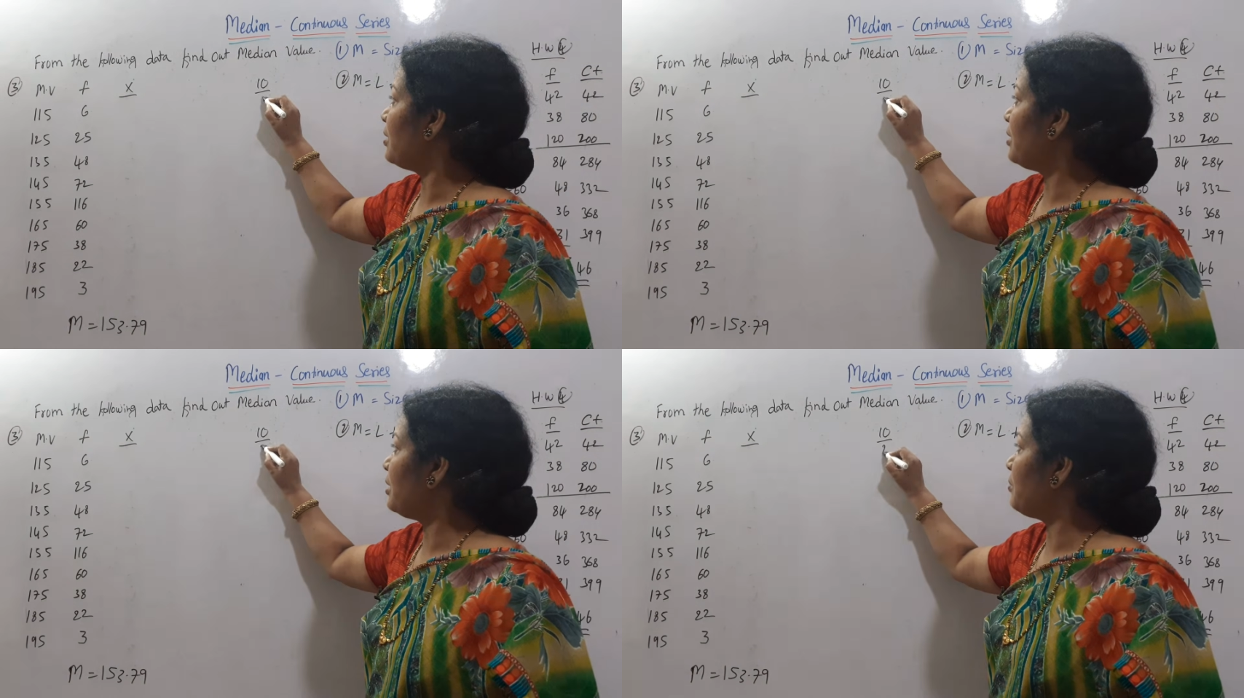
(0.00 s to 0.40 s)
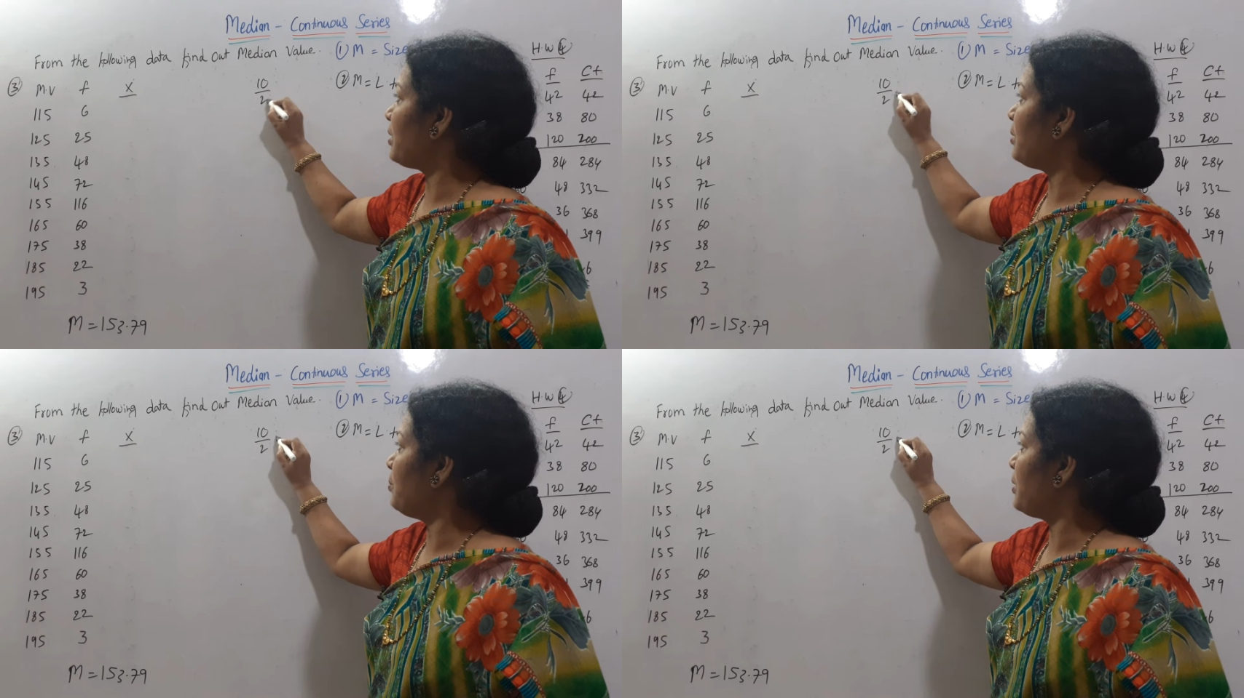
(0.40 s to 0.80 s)
అంటే
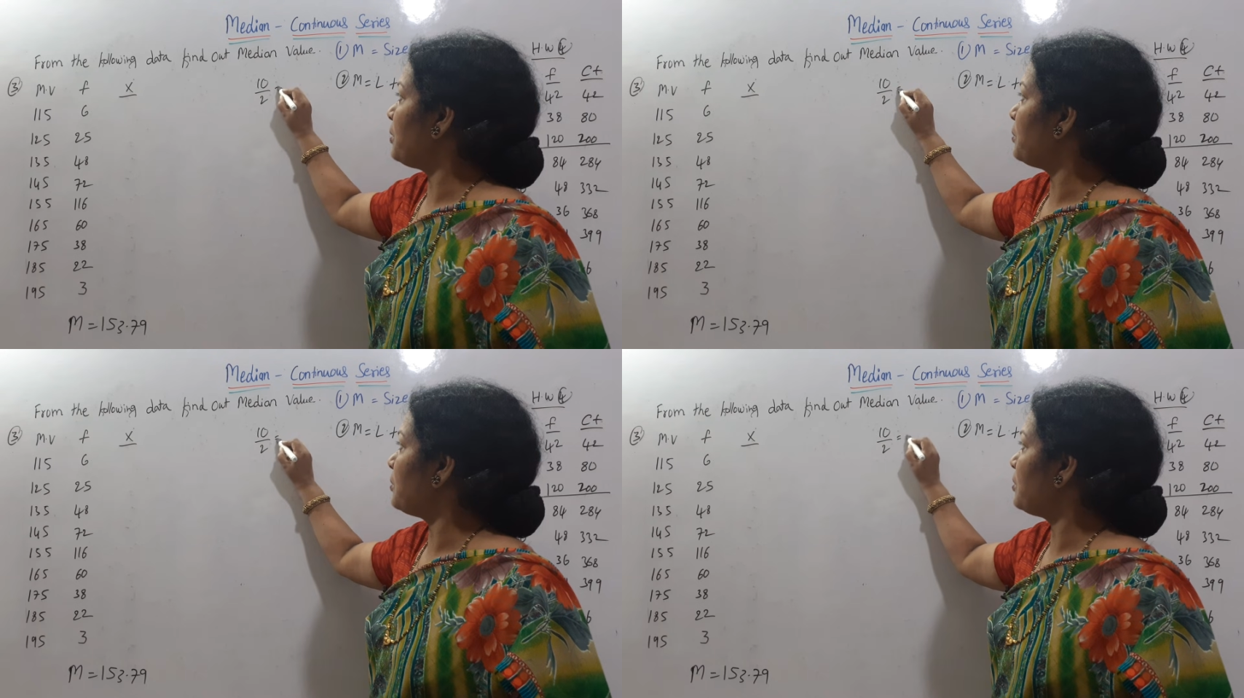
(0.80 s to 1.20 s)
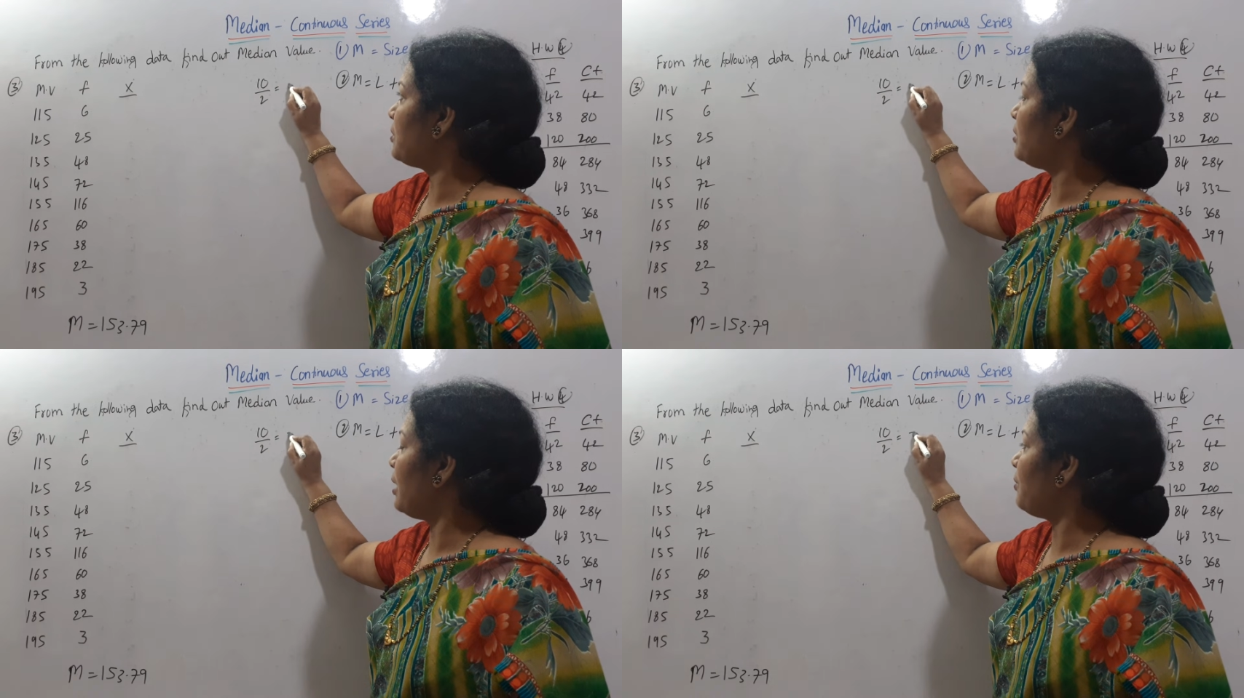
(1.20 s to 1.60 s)
డివైడెడ్ బై టూ
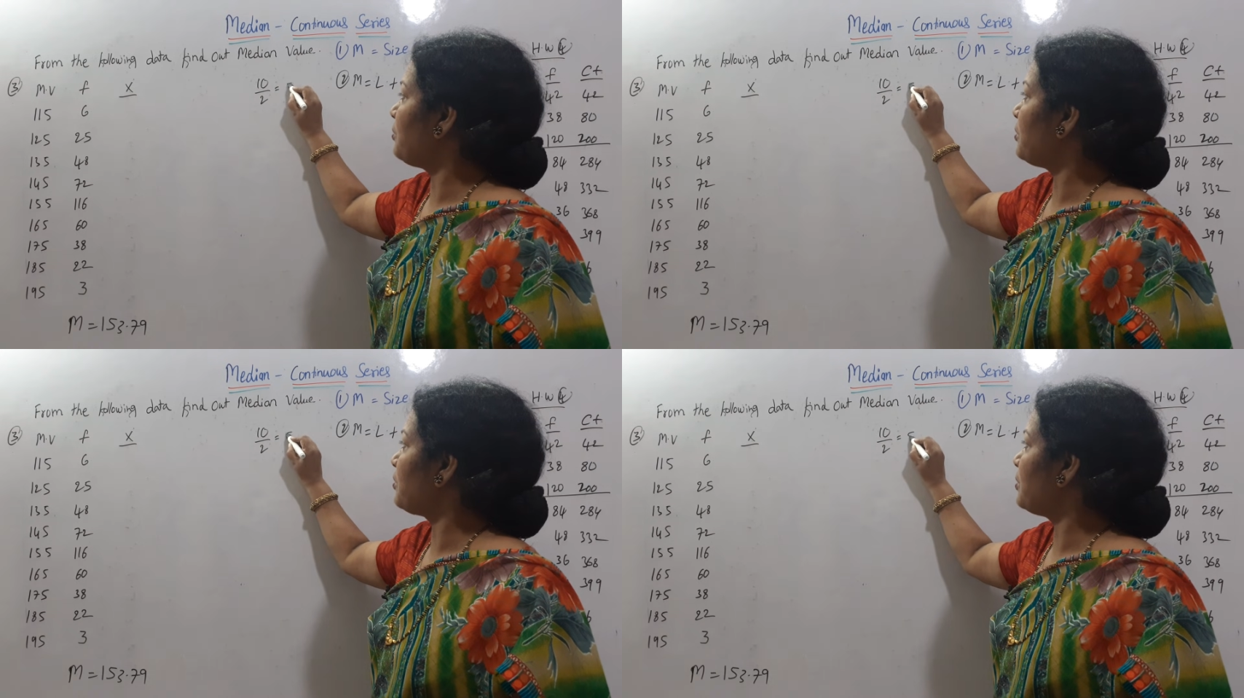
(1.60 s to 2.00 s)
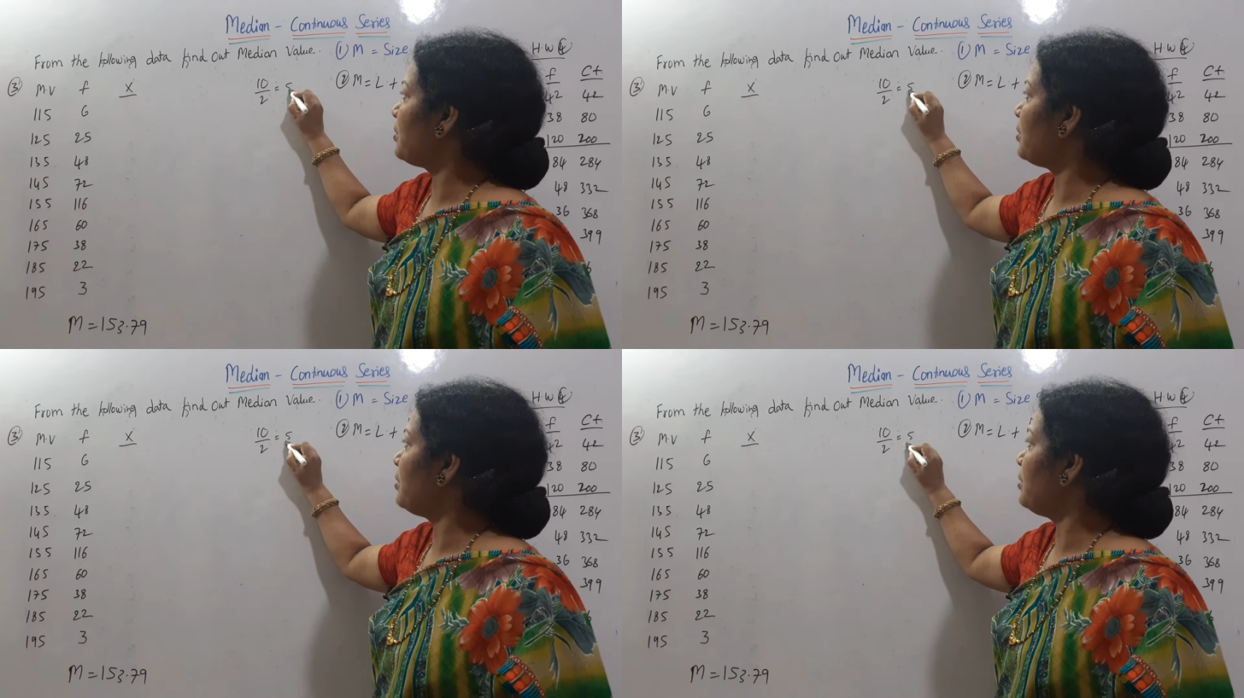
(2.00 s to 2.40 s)
హాఫ్ చేస్తే
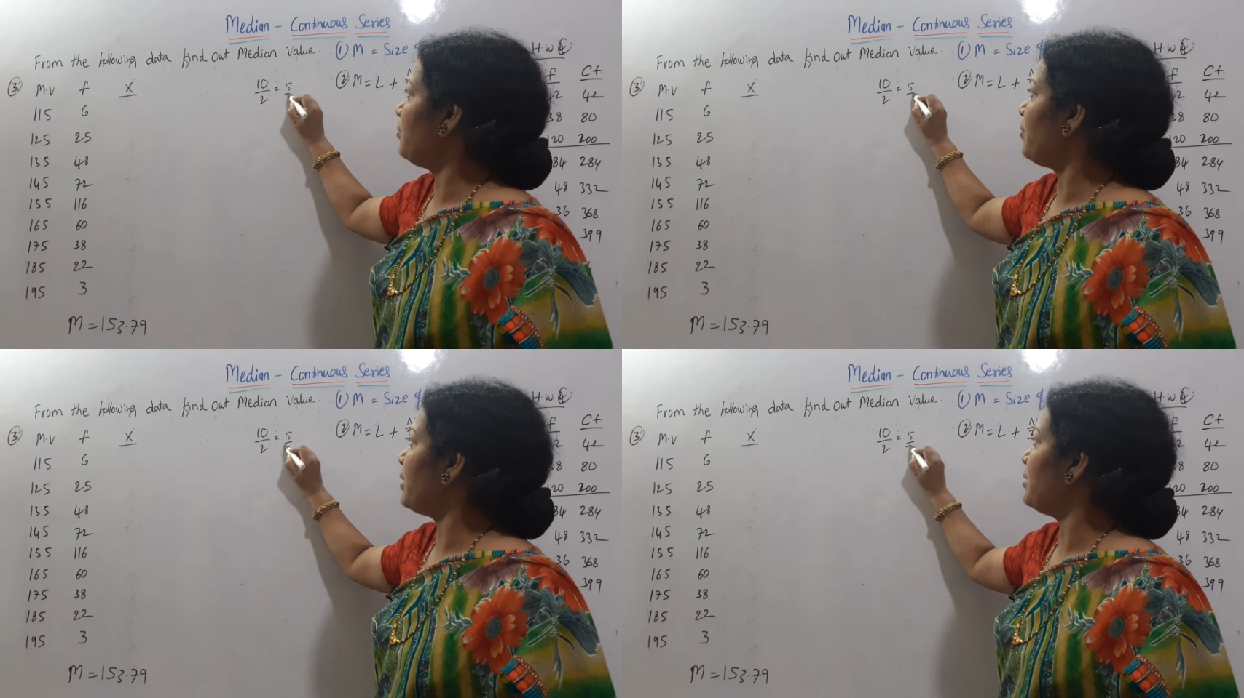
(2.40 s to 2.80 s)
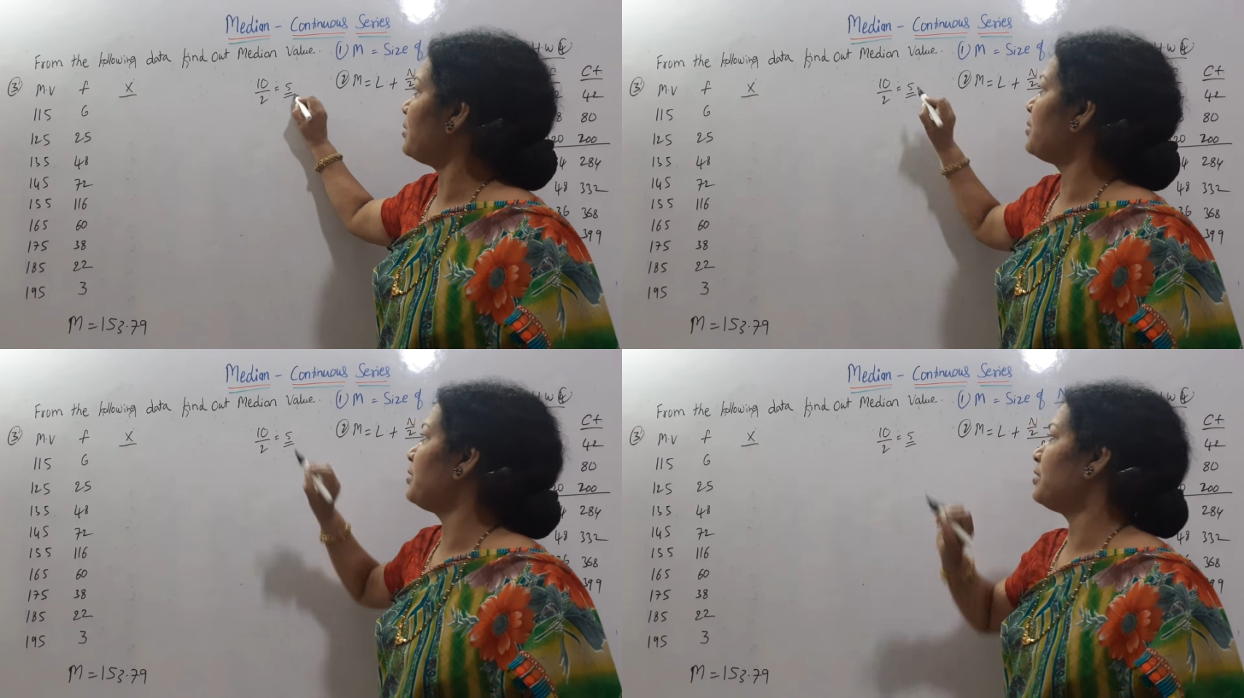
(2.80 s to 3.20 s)
ఎంత అయింది ఫైవ్
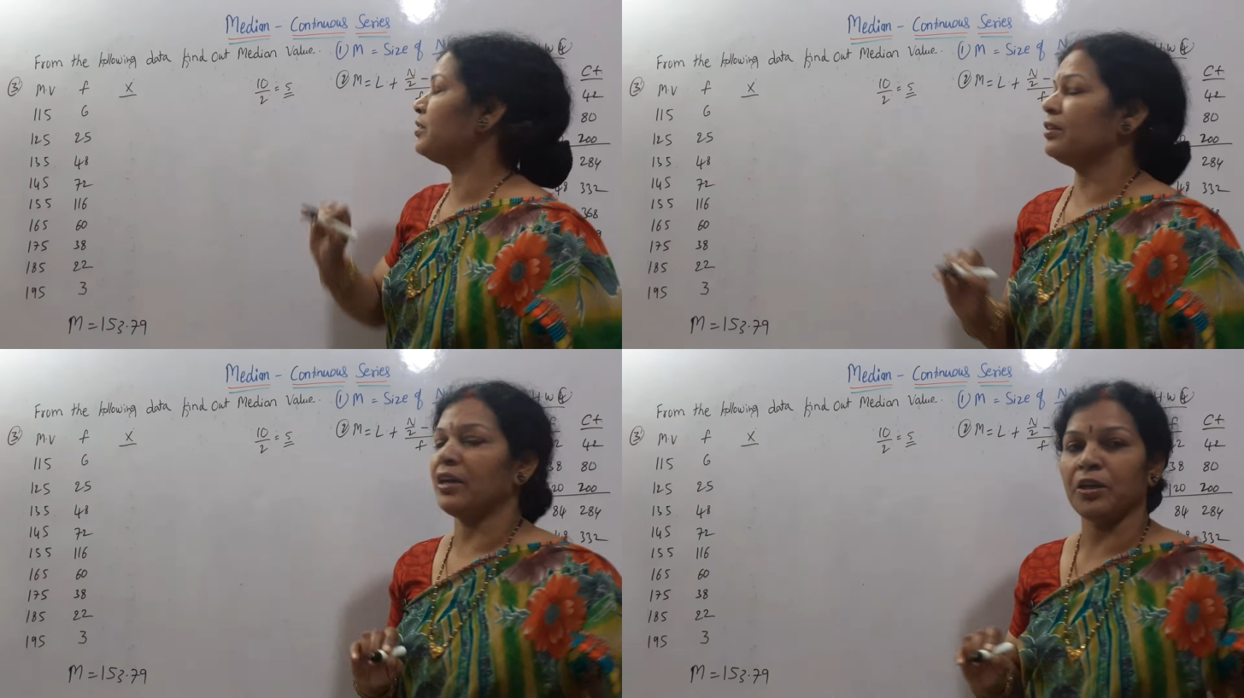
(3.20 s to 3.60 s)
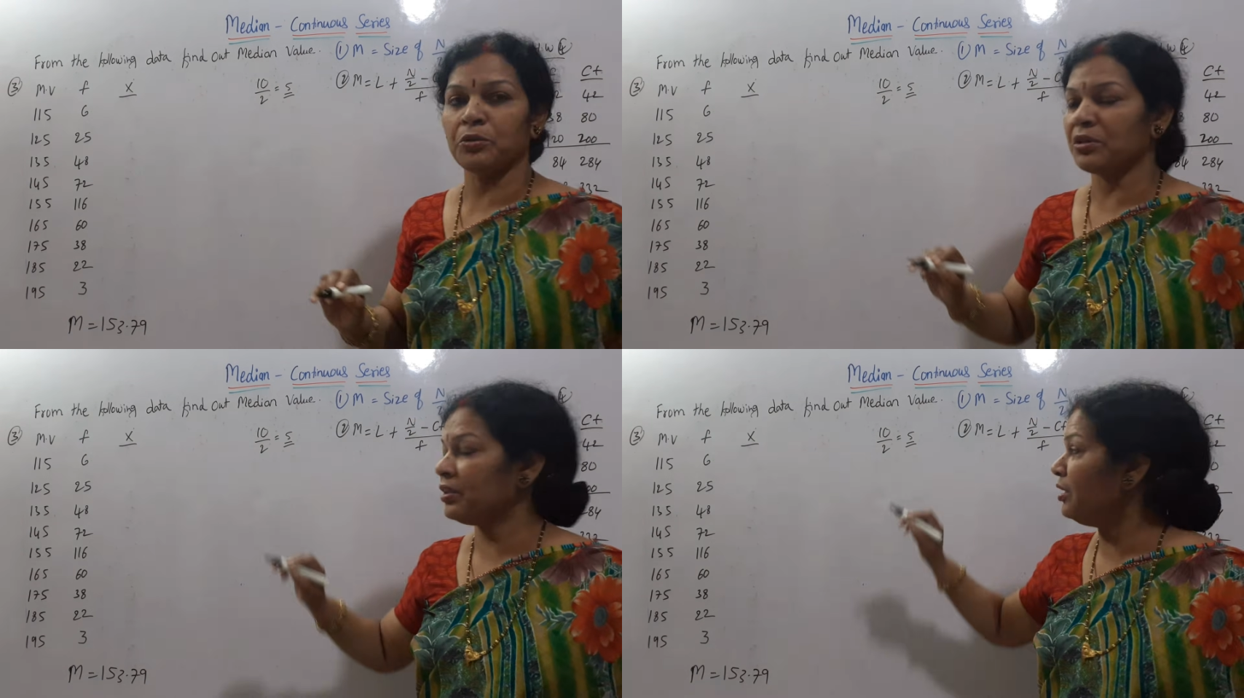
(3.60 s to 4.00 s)

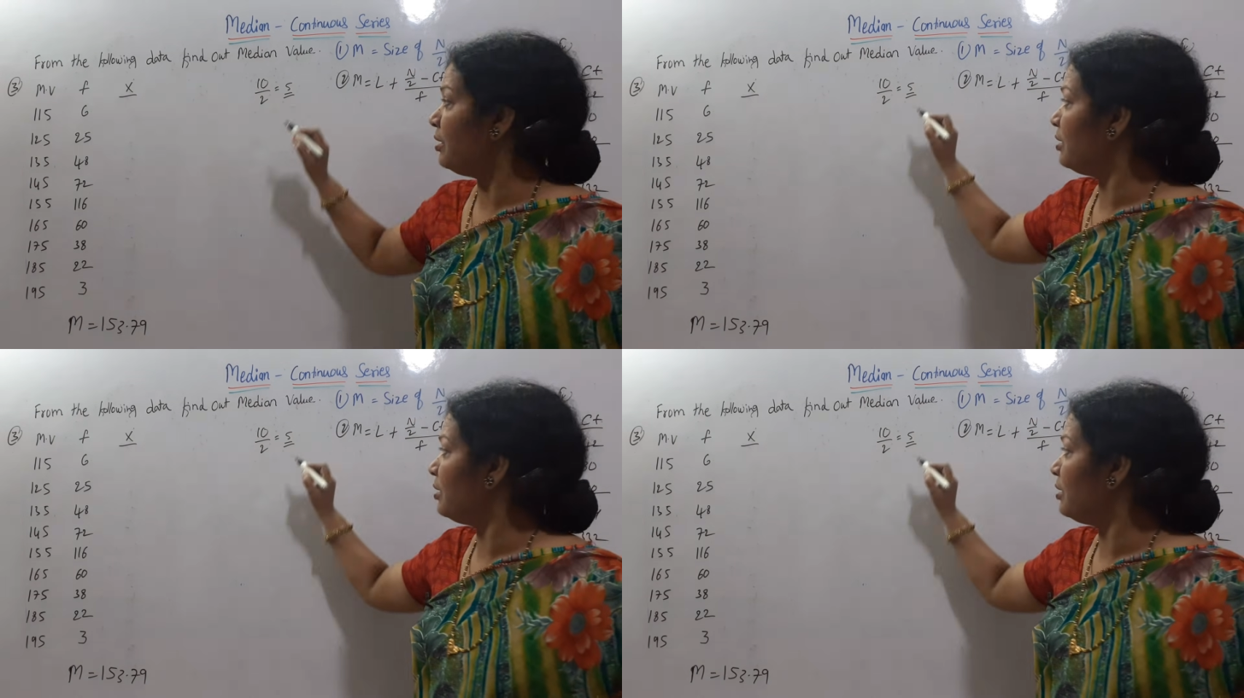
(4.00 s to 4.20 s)
ఐదు కదా